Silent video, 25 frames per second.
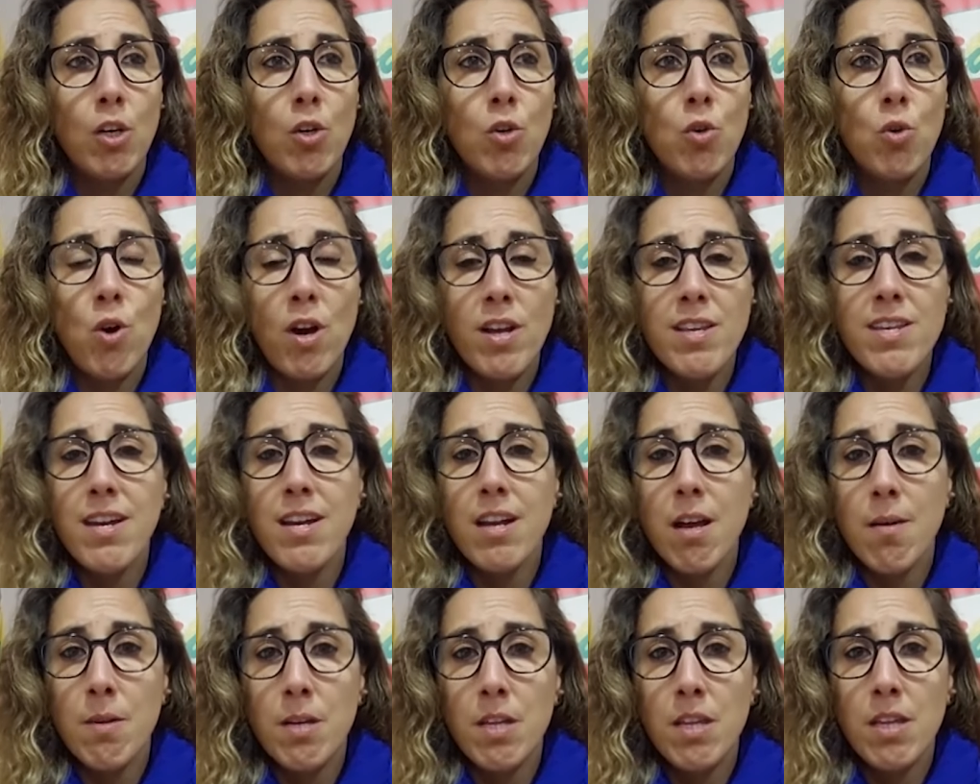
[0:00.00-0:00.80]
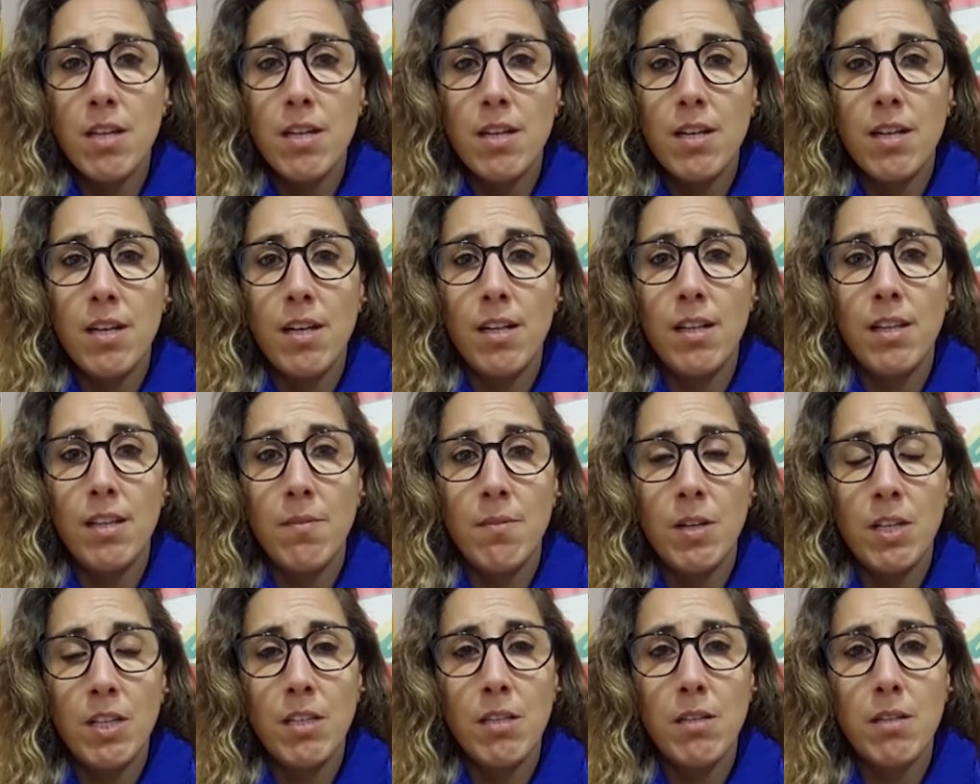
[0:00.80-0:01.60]
no haya cabida al
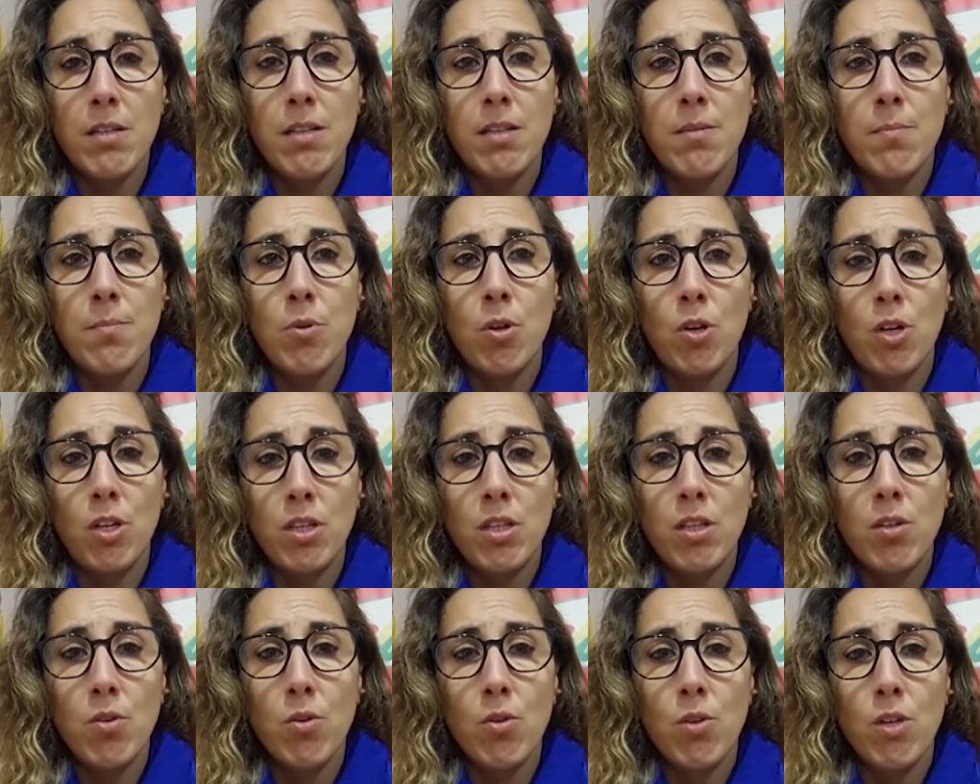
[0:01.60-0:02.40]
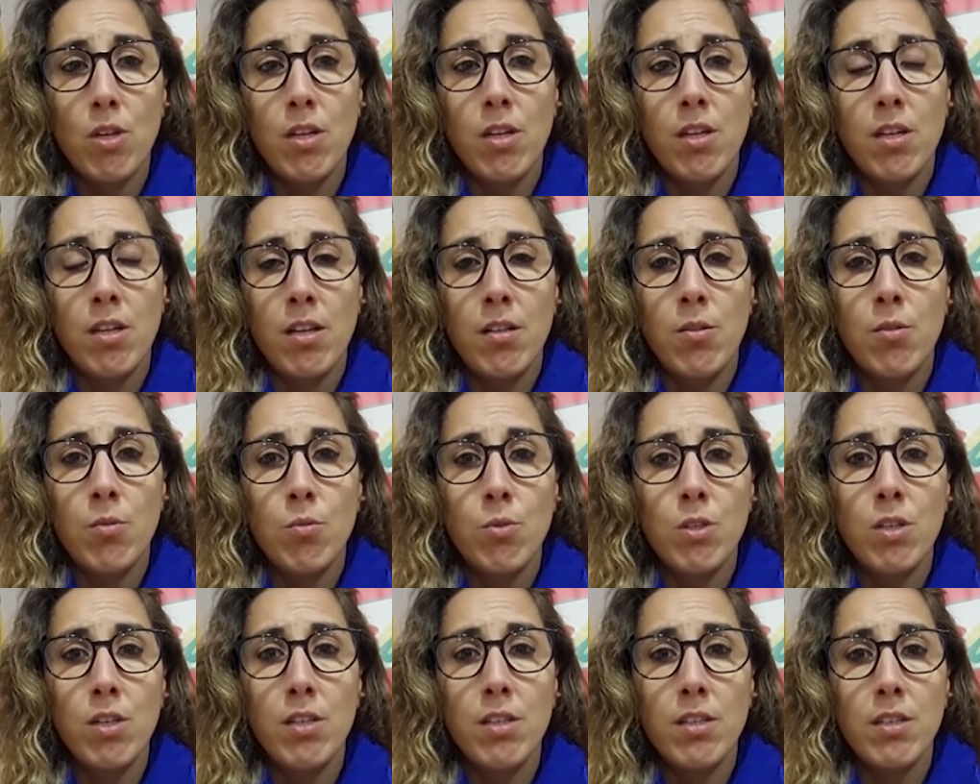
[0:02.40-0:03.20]
debate político de
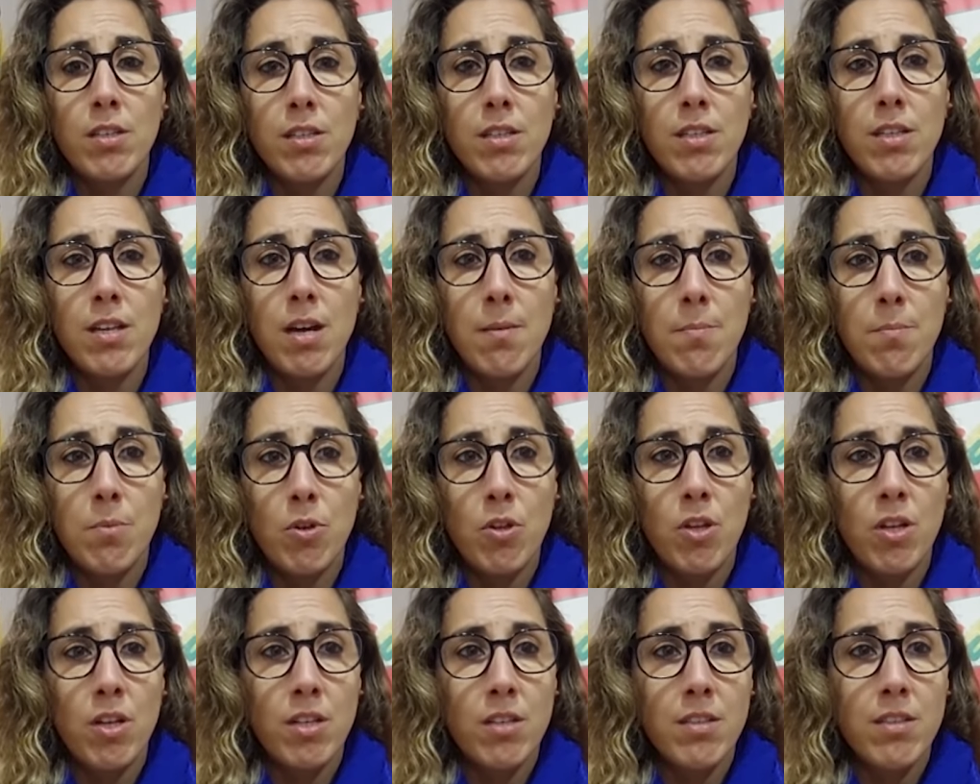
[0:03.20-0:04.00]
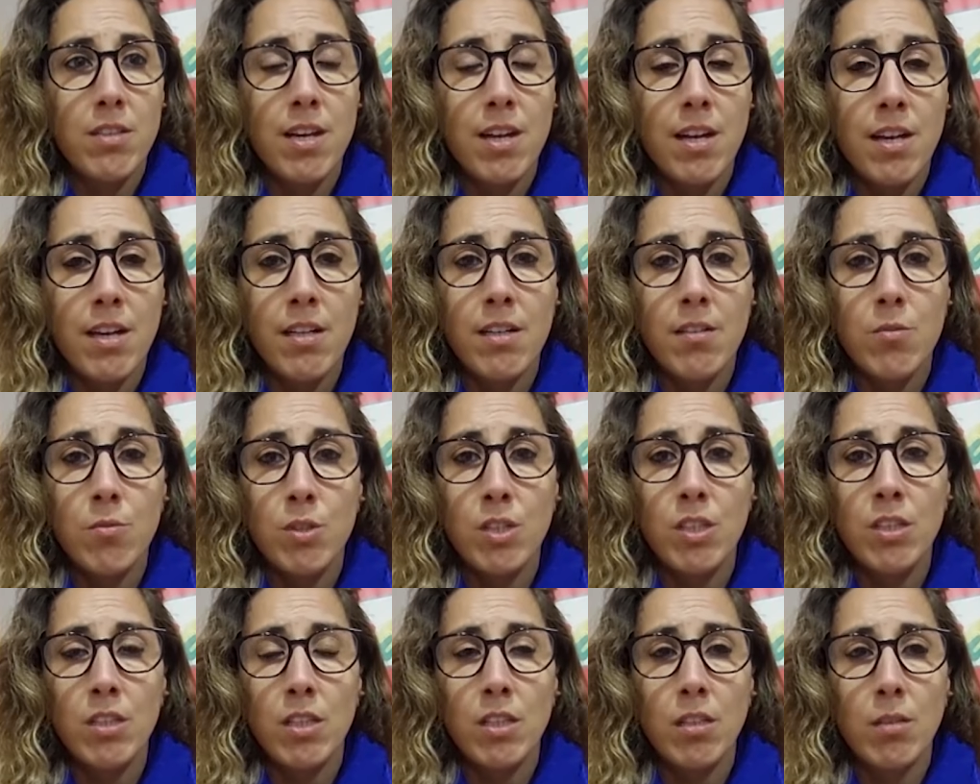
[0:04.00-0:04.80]
altura y a poder llegar a
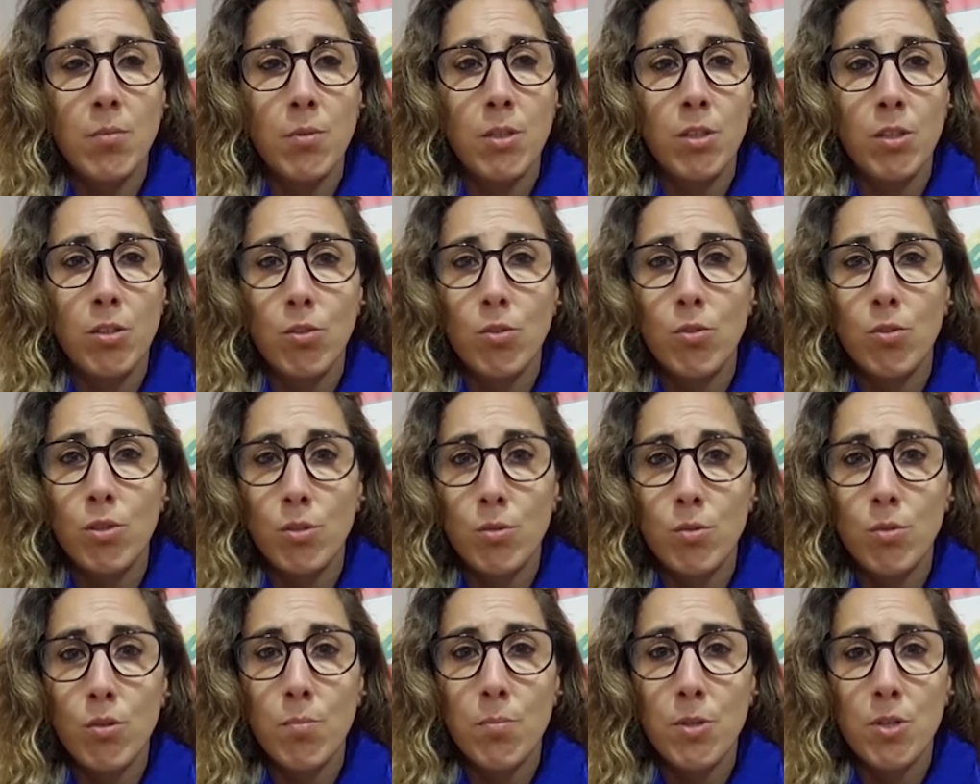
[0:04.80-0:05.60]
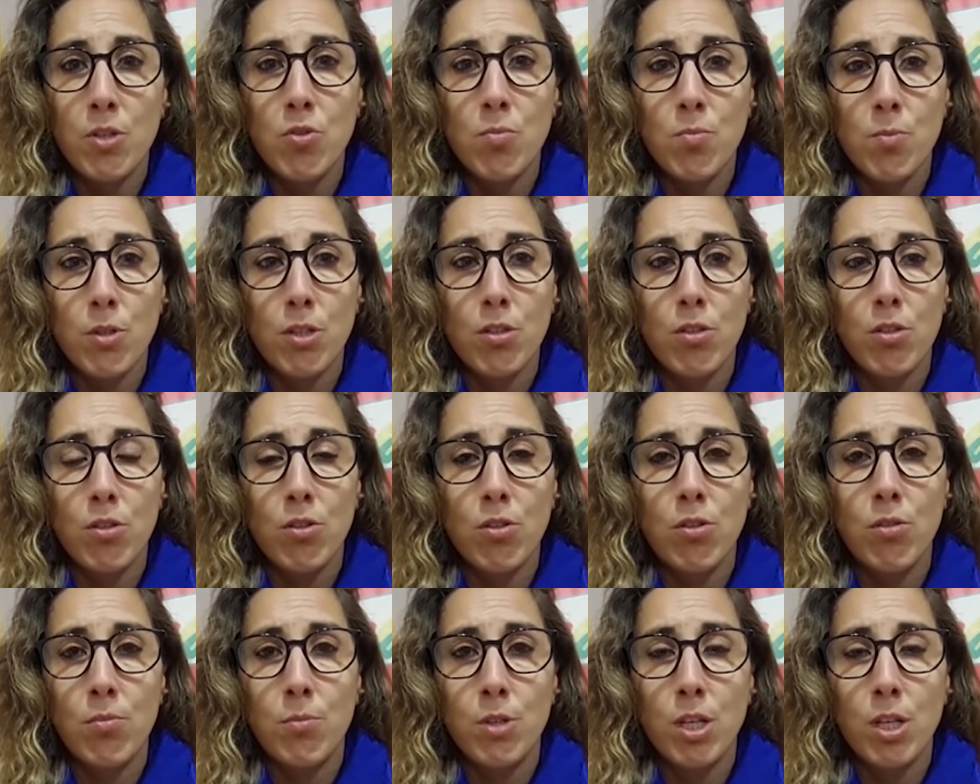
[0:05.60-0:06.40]
un entendimiento en unos presupuestos